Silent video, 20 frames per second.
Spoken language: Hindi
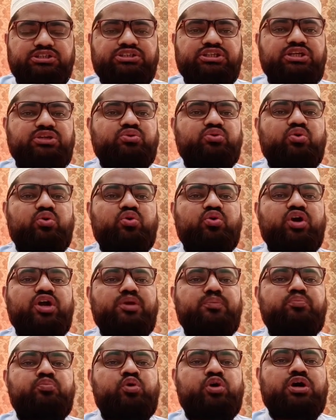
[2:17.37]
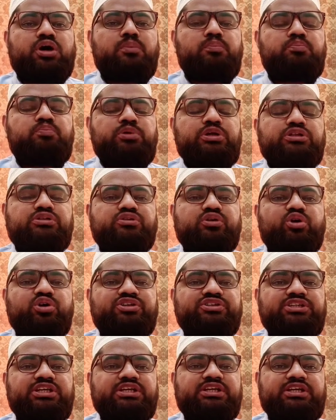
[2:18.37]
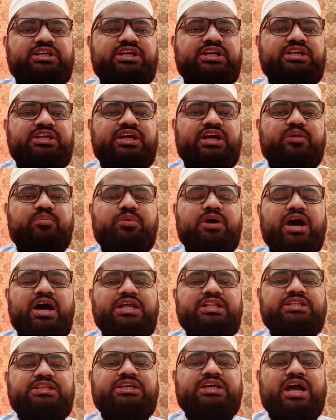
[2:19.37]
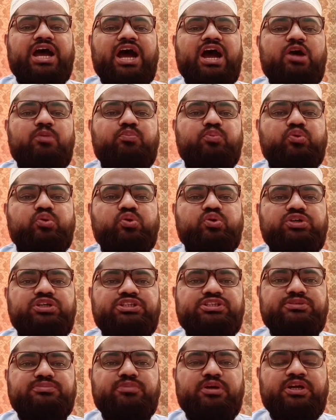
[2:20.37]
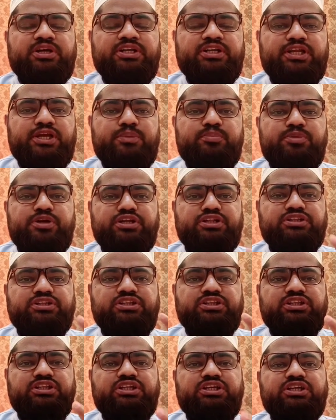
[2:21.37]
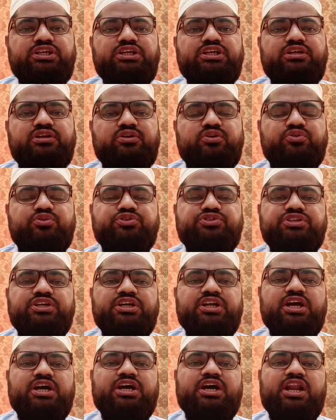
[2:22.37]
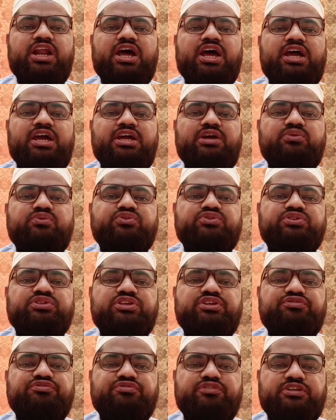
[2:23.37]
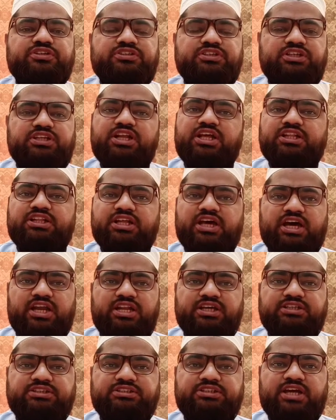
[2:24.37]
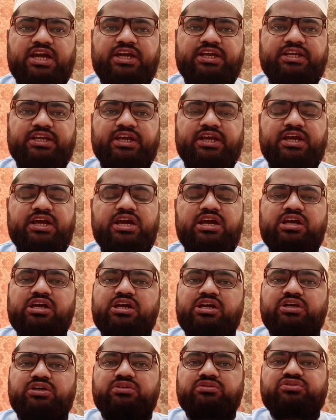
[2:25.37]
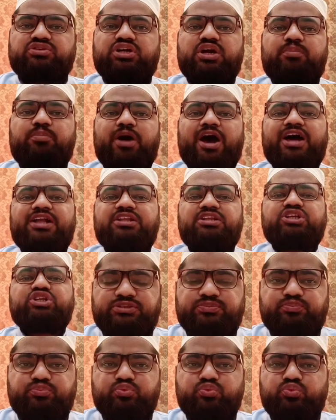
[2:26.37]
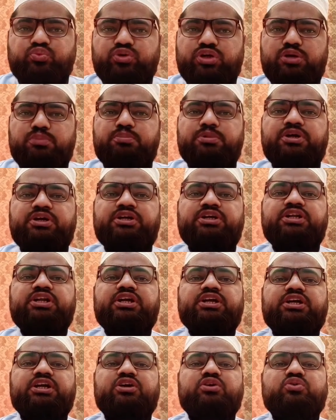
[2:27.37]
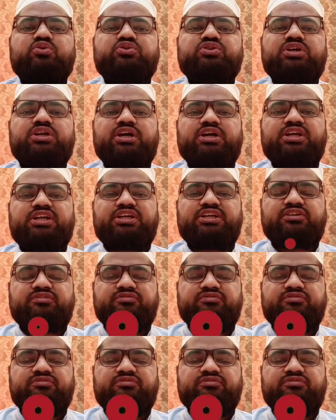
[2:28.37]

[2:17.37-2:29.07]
ये तो हो गई मुकम्मल तौर से क्लियर बात कि आपको इस महीने में तीन रोज़े रखना है उसकी फजीलत अलग से आई है उसके बाद इस पूरे महीने के रोज़े रखने